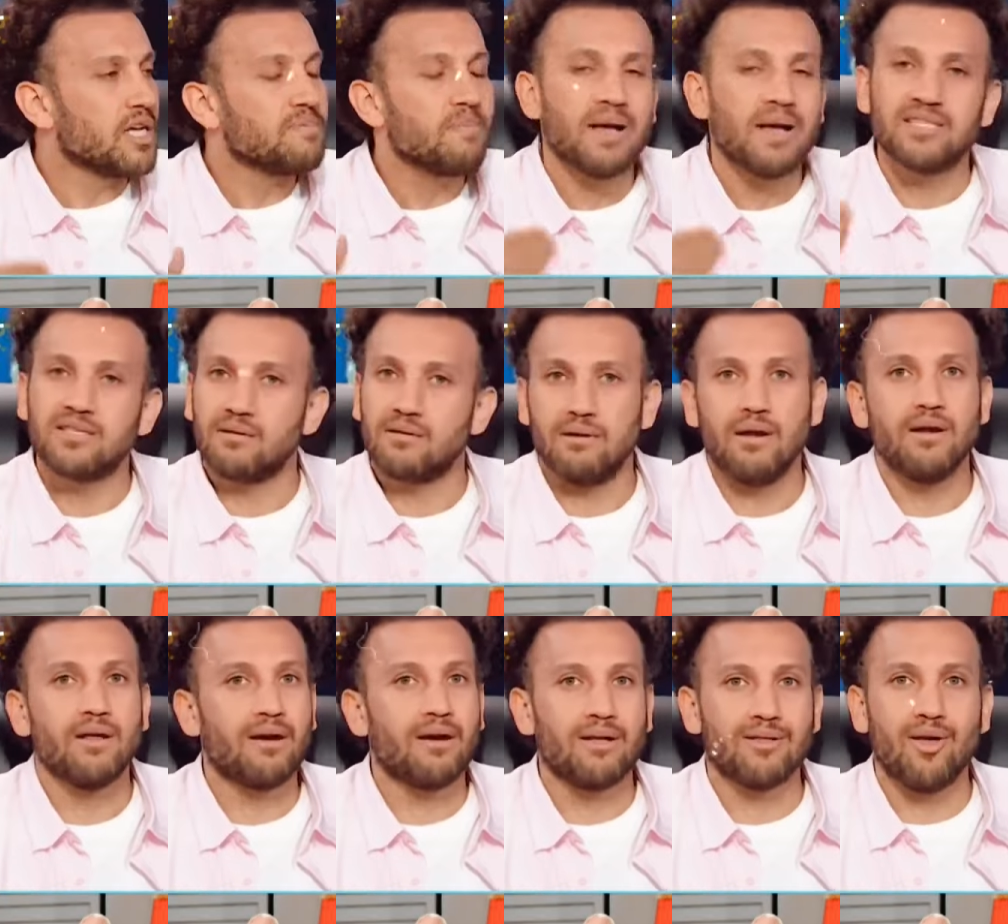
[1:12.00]
رئيس مع
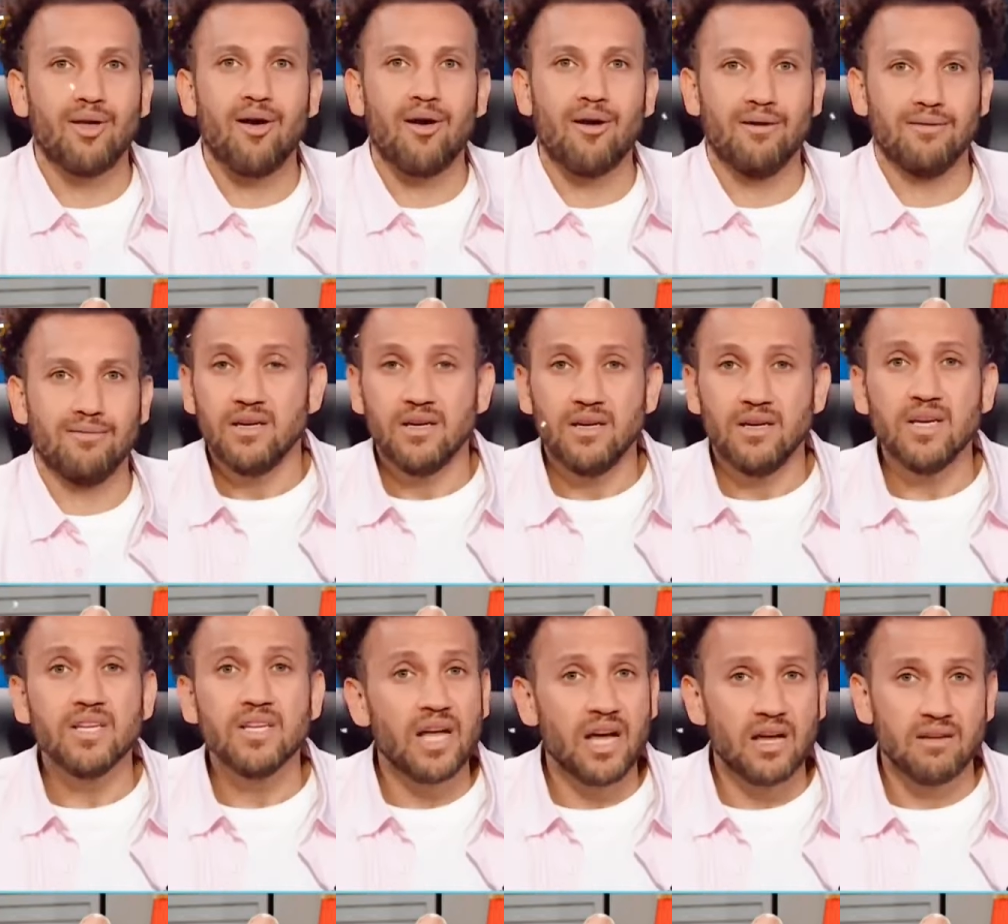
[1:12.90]
استقلال القضاء
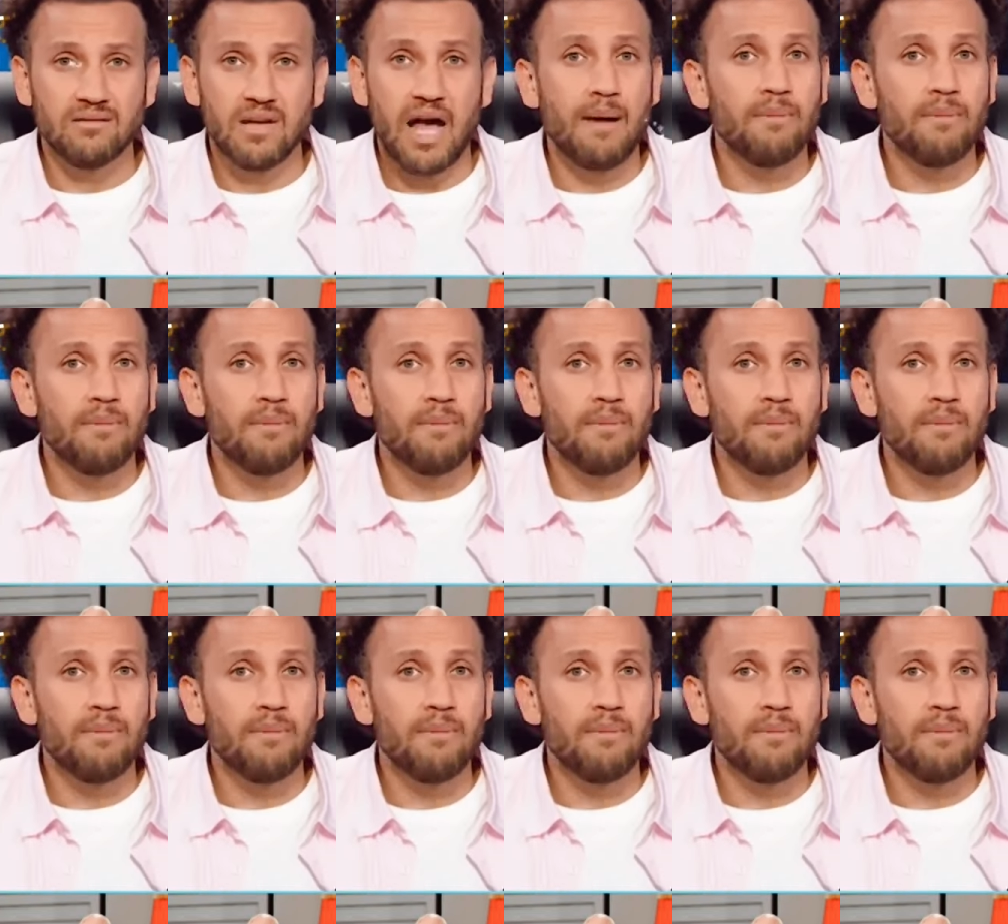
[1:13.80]
ايه ده